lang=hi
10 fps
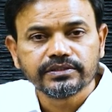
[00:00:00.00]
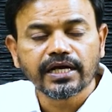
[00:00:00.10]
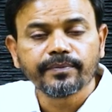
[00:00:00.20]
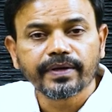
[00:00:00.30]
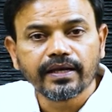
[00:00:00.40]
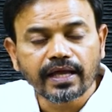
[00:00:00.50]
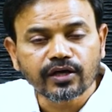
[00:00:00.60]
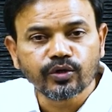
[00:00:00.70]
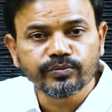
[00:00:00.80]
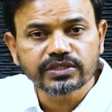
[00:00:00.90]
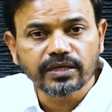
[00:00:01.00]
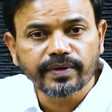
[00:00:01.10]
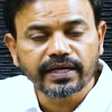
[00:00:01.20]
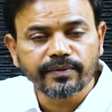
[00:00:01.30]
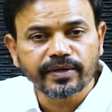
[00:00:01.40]
जहाँ पर लाखों
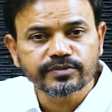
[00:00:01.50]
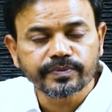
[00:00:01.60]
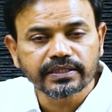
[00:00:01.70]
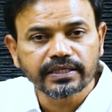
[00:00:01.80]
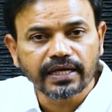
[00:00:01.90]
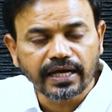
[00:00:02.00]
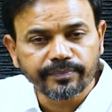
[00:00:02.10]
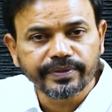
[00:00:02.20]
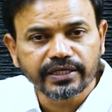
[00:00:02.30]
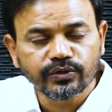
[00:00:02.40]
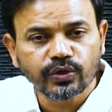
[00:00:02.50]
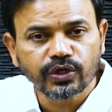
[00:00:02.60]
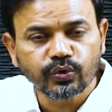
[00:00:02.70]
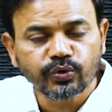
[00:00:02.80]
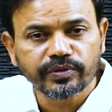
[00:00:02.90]
मुसलमान नमाज़ पढ़ते हैं आप ही के
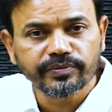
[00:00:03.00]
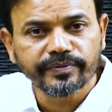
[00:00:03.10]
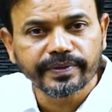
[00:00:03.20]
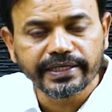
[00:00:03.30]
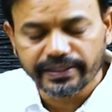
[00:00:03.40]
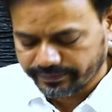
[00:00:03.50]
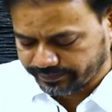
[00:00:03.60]
दौरे हुकूमत में बनी